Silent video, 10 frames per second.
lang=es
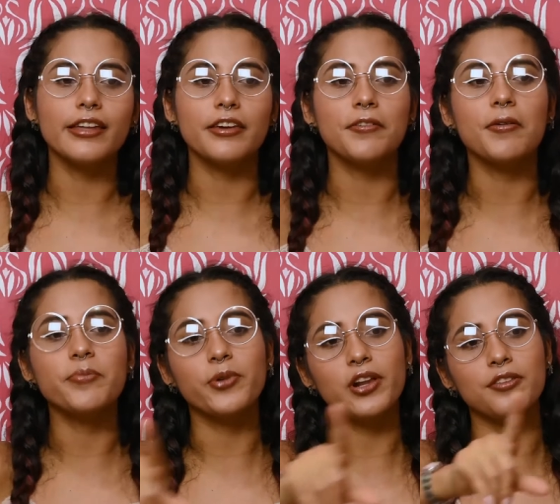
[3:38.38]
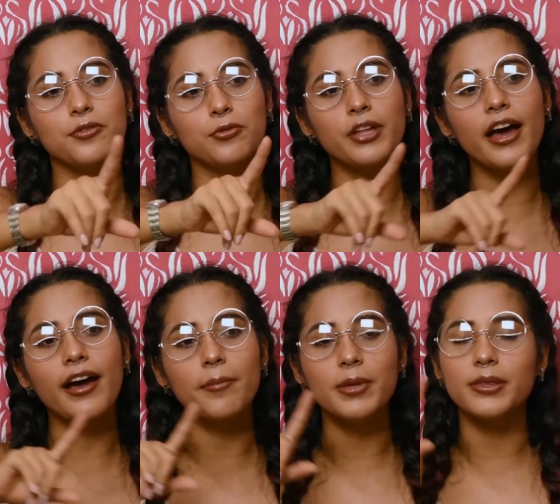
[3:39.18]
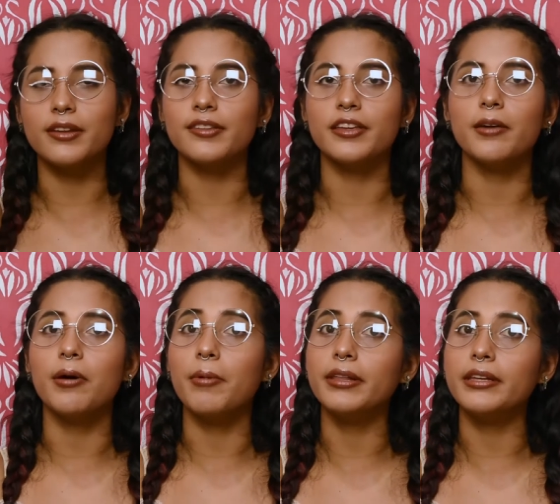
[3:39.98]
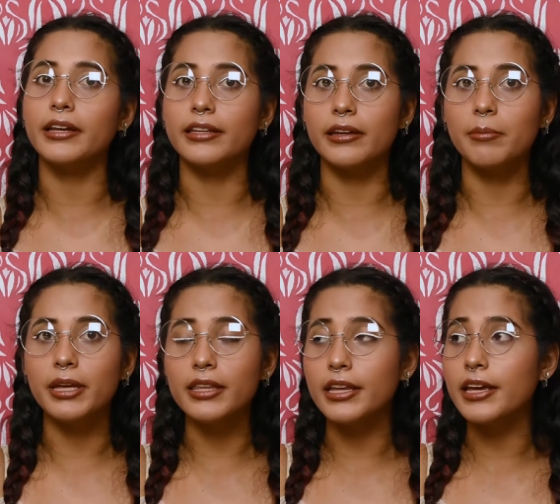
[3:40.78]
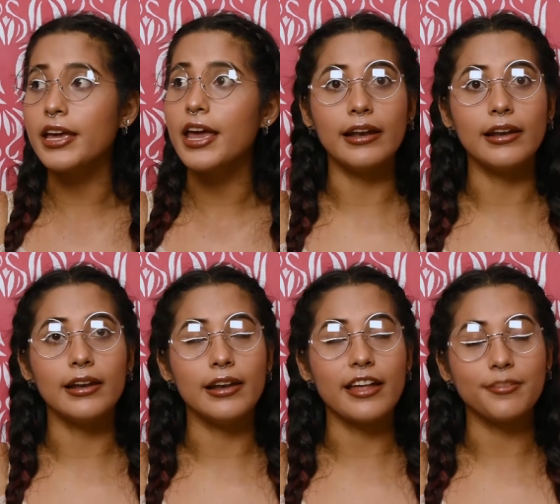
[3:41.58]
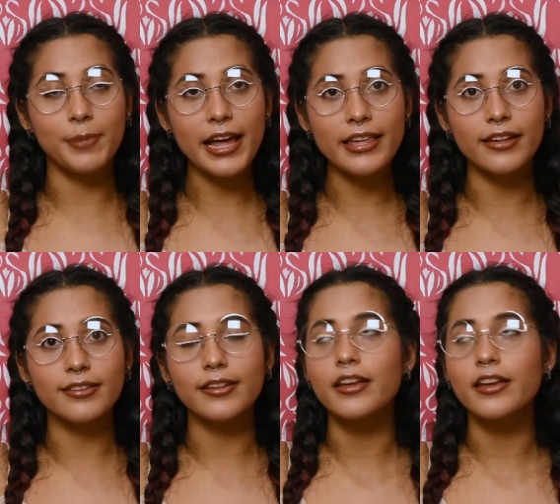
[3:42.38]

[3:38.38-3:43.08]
Te llevaban por la ciudad mientras te llevaban directamente a las playas.